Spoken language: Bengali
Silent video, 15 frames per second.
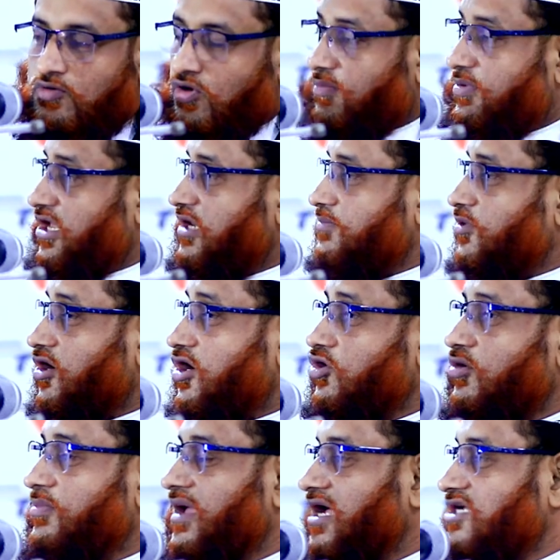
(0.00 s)
নবীর পরে
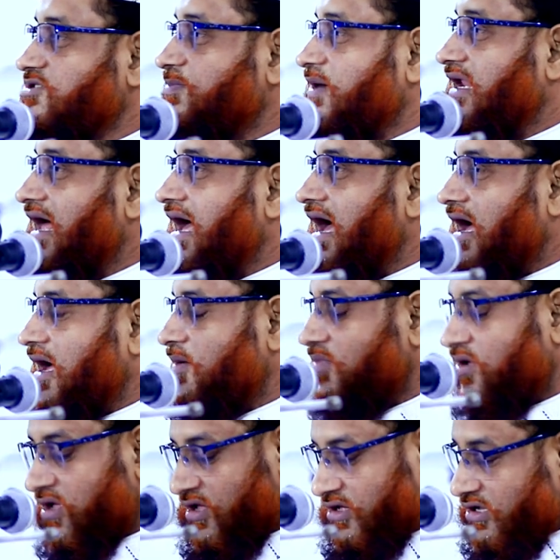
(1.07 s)
নবী আসবে না
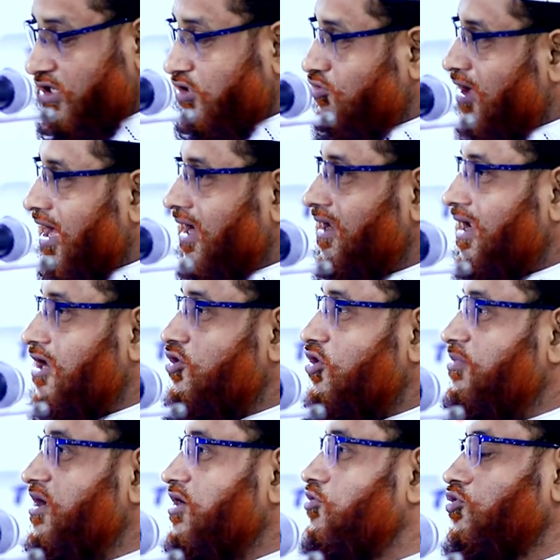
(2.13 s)
কিন্তু আল্লাহ
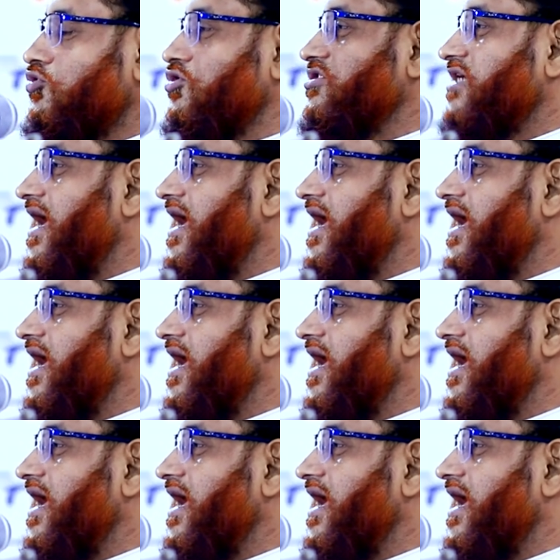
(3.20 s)
নবী কোনো